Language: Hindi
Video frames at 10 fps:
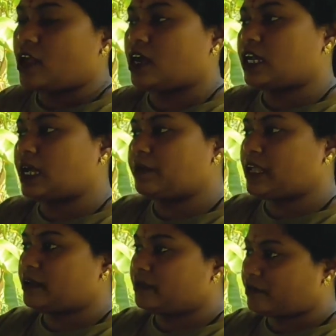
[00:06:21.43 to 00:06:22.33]
अगर
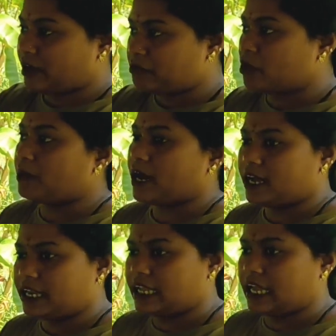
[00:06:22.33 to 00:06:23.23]
हमने फ्रेम को
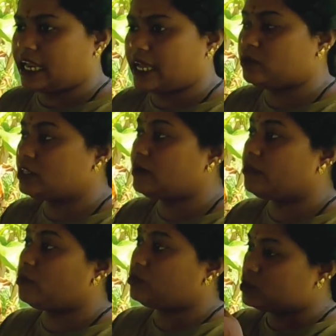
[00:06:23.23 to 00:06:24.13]
बाहर निकाला है
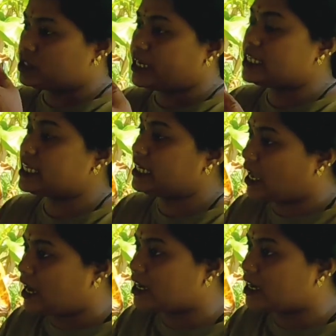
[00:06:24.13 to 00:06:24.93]
उधर वो दूसरे इंसेक्ट